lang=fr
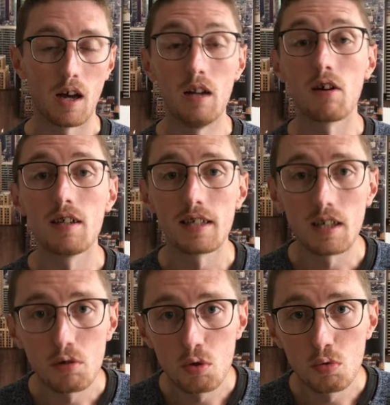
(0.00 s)
Alors il y a
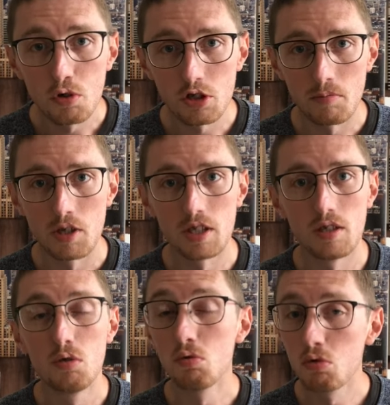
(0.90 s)
quelques jours sur ma
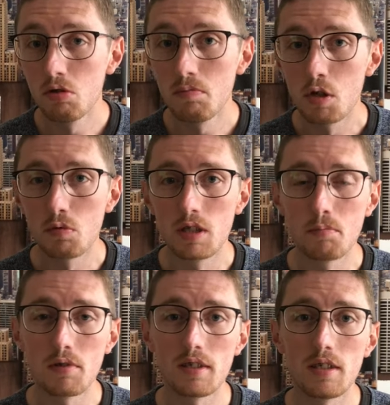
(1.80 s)
chaîne YouTube, je vous ai
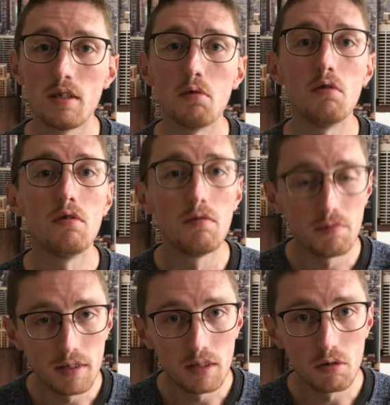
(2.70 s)
posté une
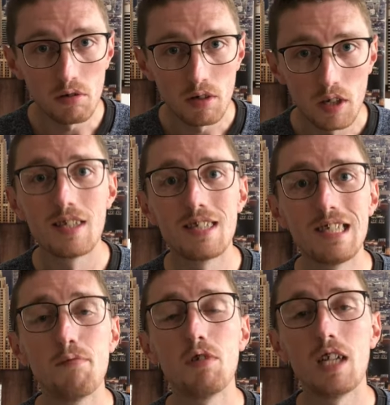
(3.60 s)
vidéo.
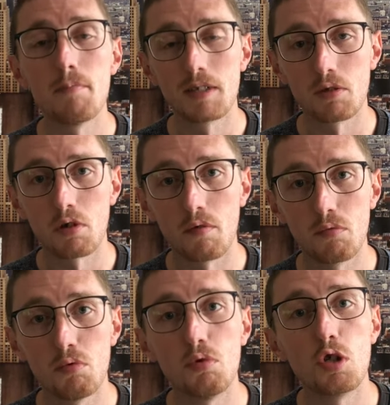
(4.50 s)
Si vous ne l'avez pas encore
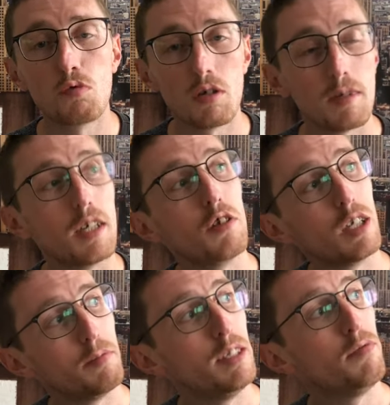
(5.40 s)
vue, je vous la mets dans
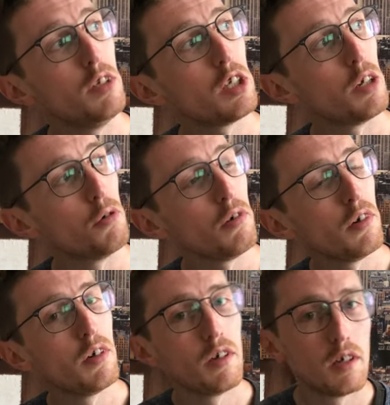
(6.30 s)
la petite fiche là-haut.
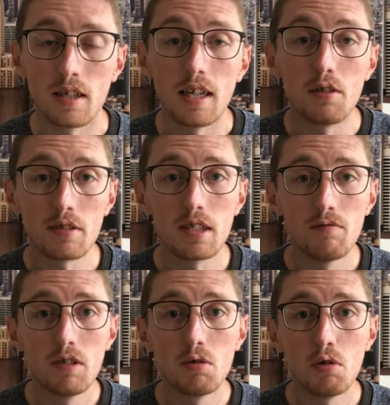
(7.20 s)
Et dans cette
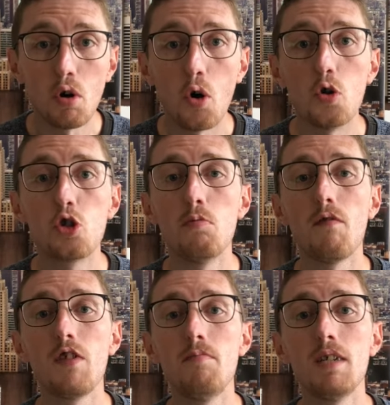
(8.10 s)
vidéo, je me
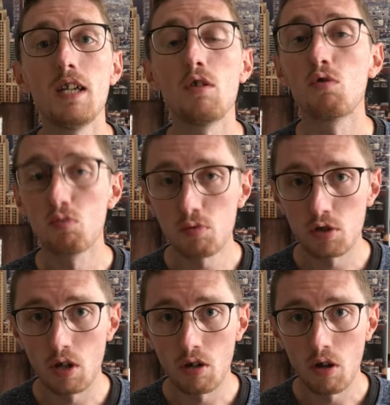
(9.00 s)
filmais tout
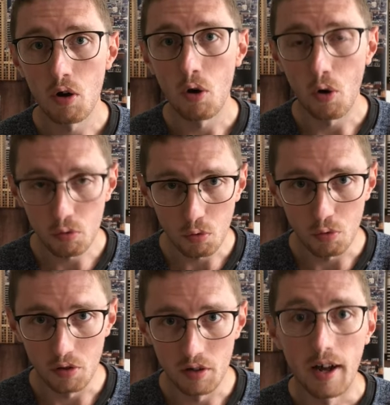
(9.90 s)
seul en
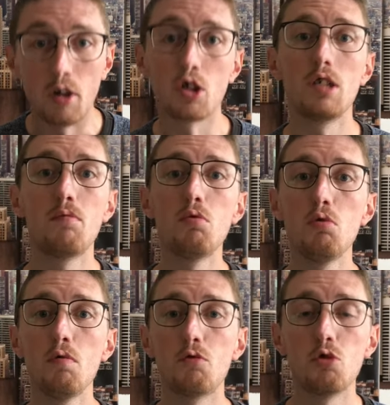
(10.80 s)
drone. Alors j'ai
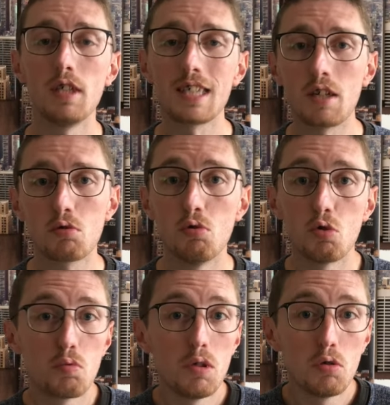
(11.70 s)
voulu vous donner quelques
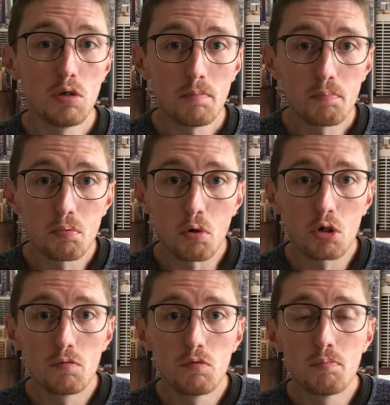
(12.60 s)
tuyaux pour
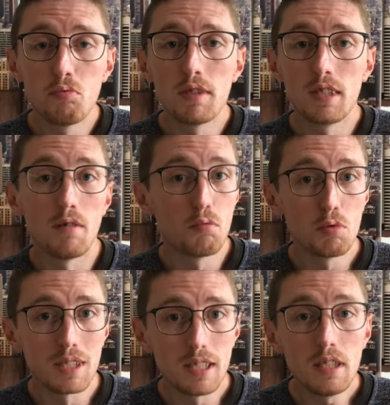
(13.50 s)
que vous puissiez vous
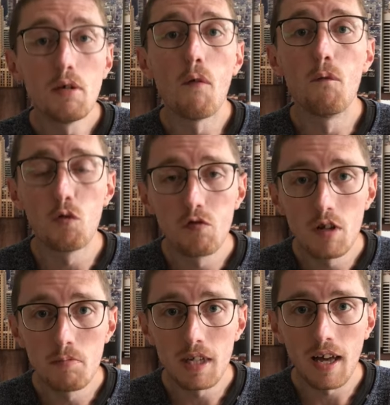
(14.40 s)
aussi vous
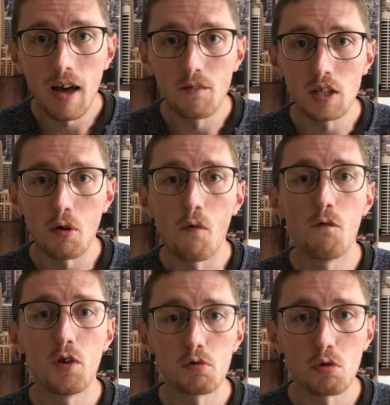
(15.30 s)
filmer avec
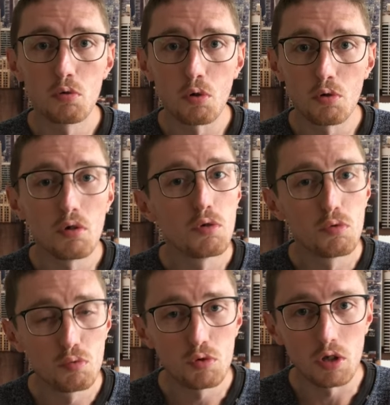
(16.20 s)
votre drone
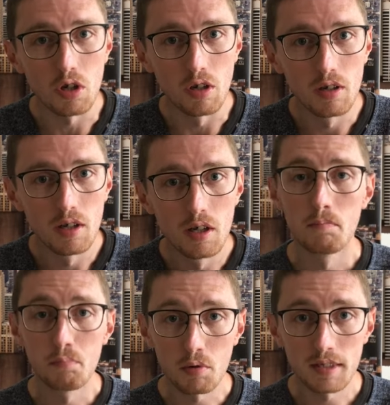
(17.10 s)
tout seul.
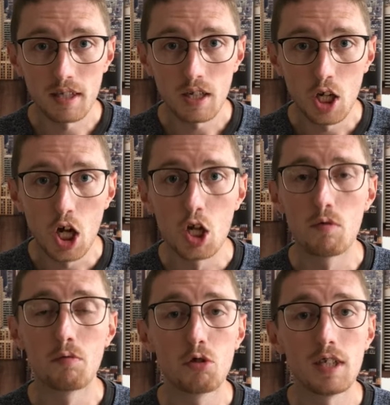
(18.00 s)
Pour ça,
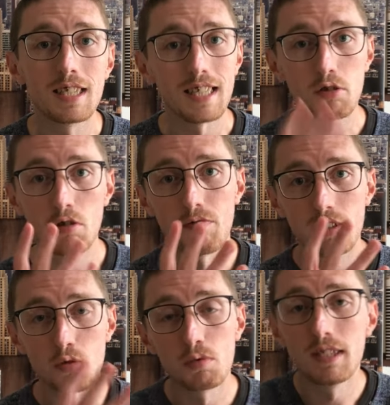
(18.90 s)
je vais vous donner quatre
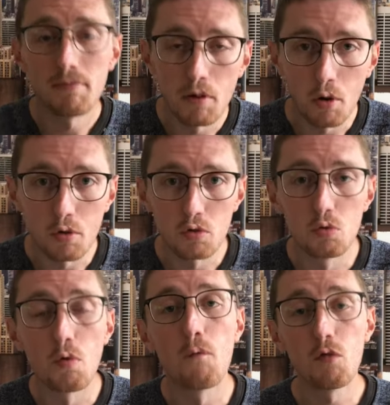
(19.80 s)
façons différentes
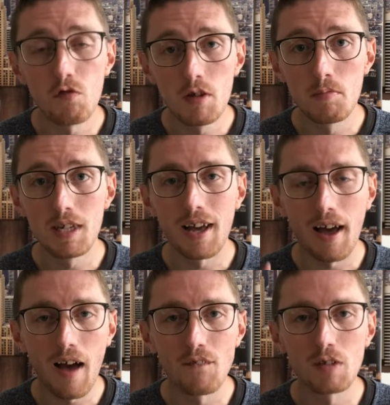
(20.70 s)
de vous filmer
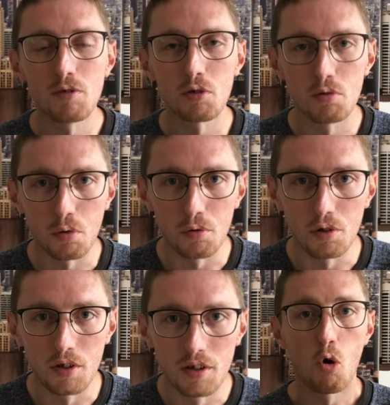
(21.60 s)
avec votre
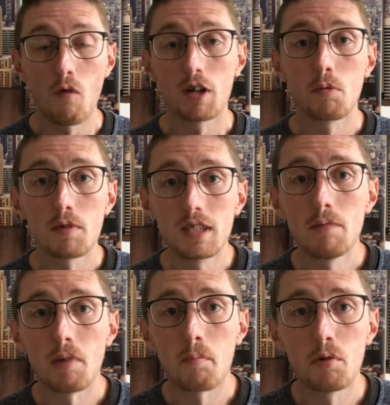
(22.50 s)
drone. On va commencer
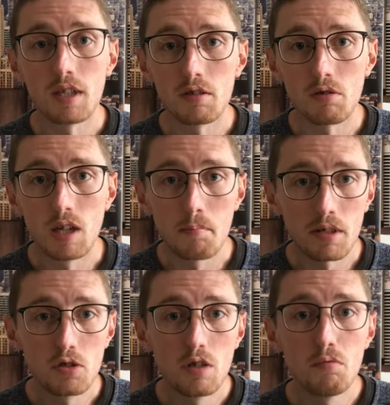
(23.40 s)
par peut-être la
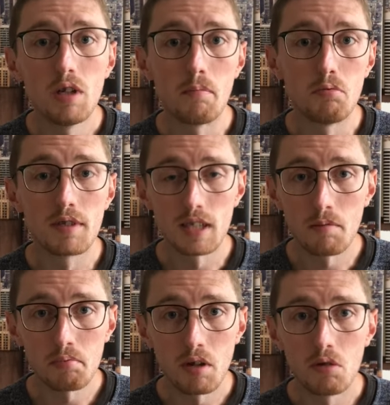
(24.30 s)
prise de vue la plus
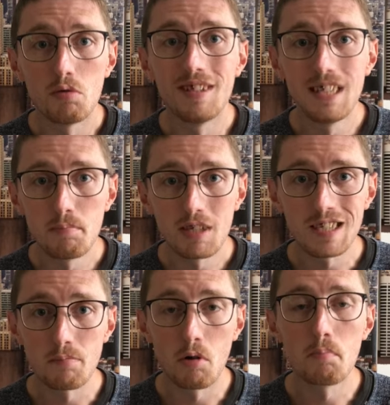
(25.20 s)
simple, le
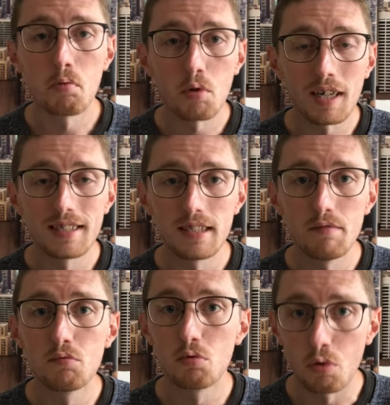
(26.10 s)
déplacement
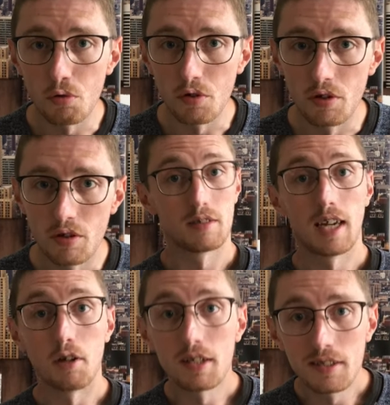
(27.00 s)
progressif du drone.
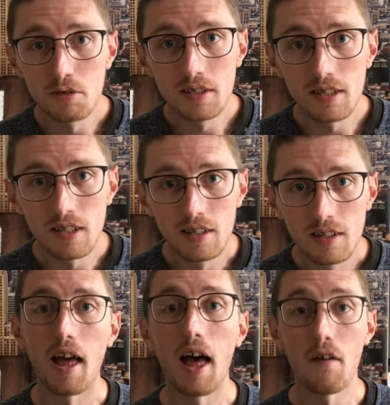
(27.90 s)
Alors qu'est-ce que c'est
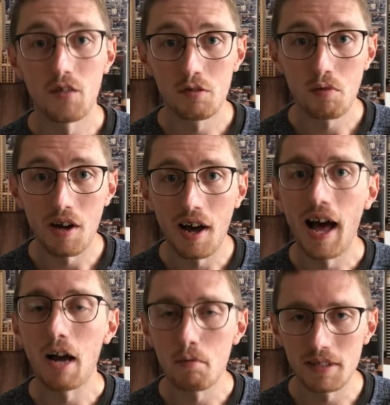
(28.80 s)
Afin de voir
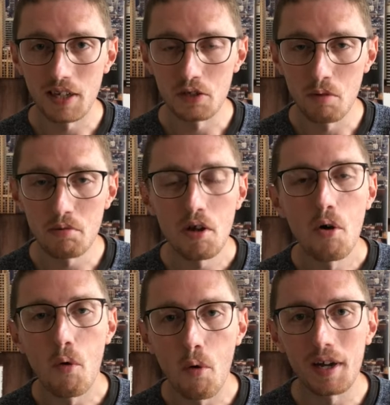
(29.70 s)
à quoi ça ressemble,
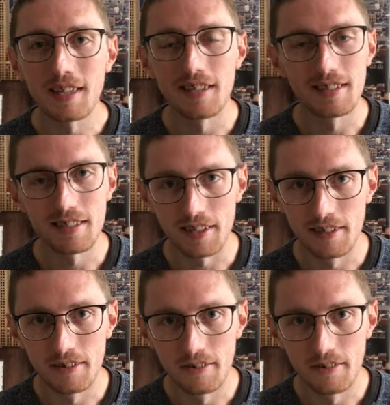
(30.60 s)
on regarde un extrait.